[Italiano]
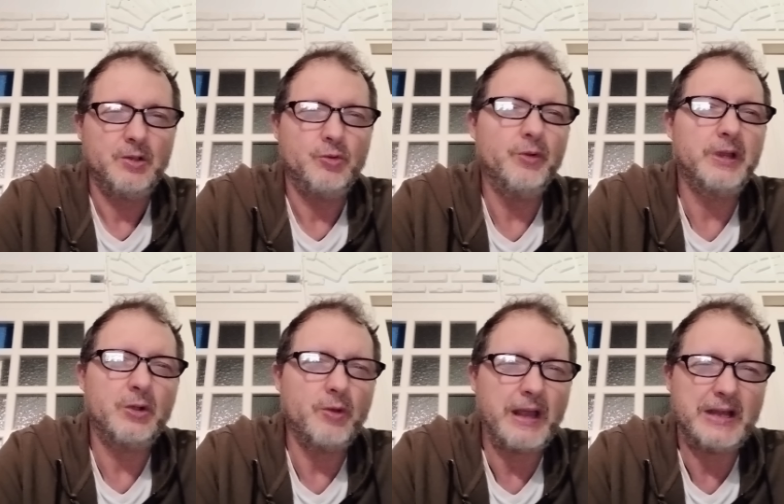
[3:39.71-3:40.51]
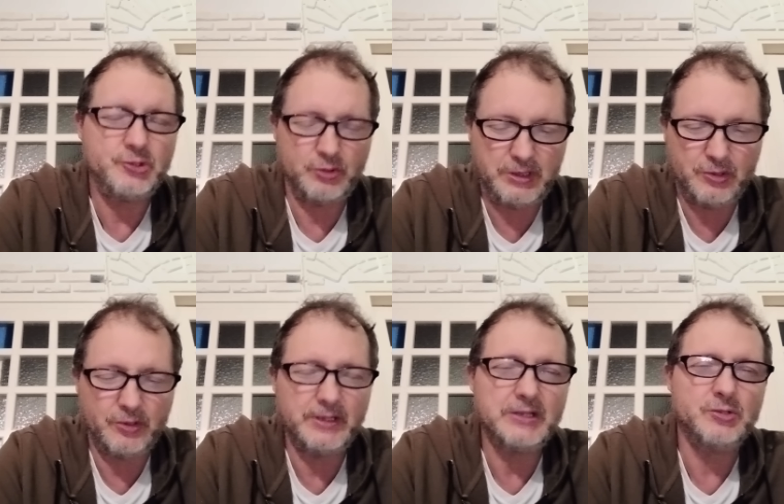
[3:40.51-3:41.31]
Con che coraggio
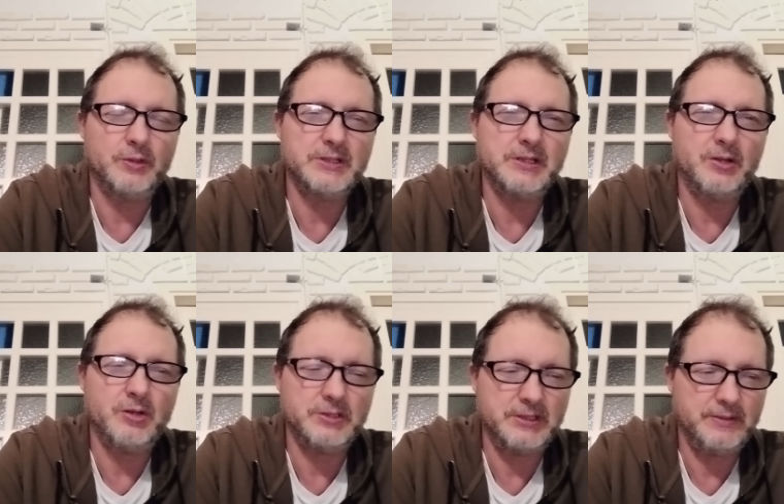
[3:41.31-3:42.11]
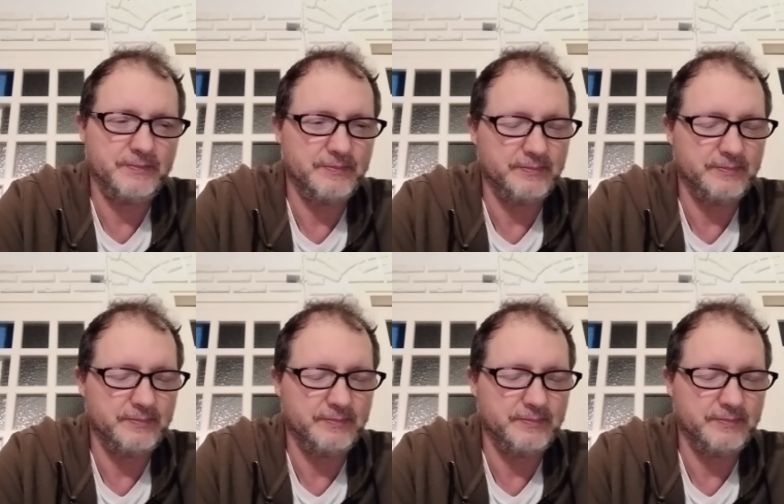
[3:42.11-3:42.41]
dicono adesso queste cose?